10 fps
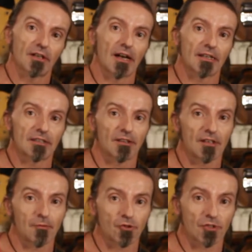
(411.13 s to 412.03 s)
Aquí
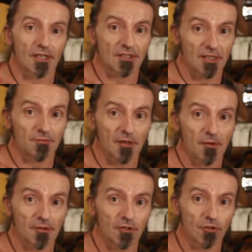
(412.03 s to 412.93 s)
tendríamos la
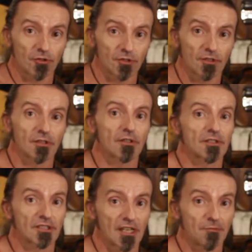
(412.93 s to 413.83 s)
séptima menor,
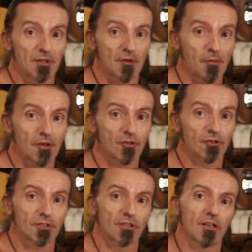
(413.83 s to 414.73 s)
séptima
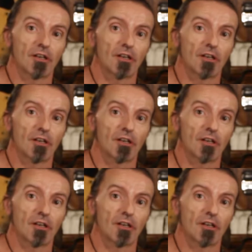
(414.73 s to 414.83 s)
mayor.